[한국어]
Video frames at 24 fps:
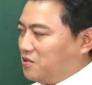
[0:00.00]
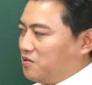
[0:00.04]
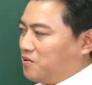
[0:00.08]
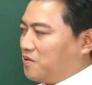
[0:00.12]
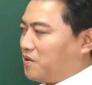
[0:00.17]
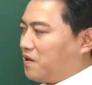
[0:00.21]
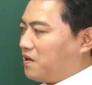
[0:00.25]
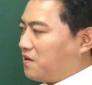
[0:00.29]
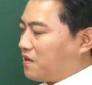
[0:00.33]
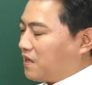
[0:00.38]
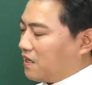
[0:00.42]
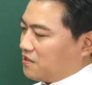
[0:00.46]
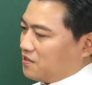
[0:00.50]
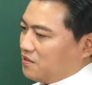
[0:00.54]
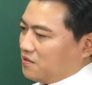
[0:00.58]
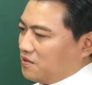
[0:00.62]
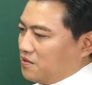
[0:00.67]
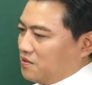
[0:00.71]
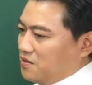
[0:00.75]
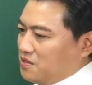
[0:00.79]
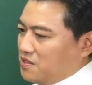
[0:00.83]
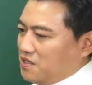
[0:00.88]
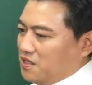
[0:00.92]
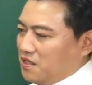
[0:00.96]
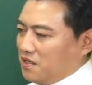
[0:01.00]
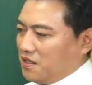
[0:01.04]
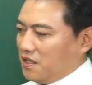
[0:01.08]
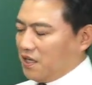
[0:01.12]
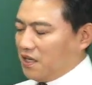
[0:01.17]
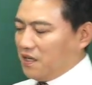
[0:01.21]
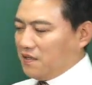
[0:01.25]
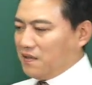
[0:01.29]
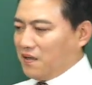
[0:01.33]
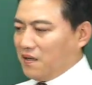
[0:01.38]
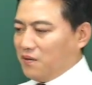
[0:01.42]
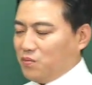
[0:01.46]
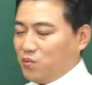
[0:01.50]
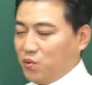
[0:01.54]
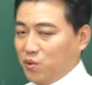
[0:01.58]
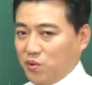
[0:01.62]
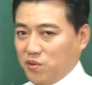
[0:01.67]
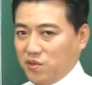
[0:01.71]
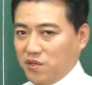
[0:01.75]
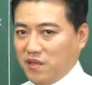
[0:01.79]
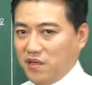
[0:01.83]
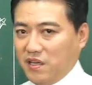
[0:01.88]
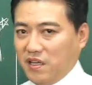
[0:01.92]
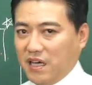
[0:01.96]
여행에 가셔서 이제 해당
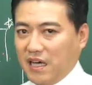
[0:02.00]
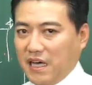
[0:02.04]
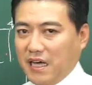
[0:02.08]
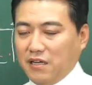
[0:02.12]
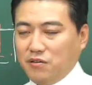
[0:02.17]
모텔에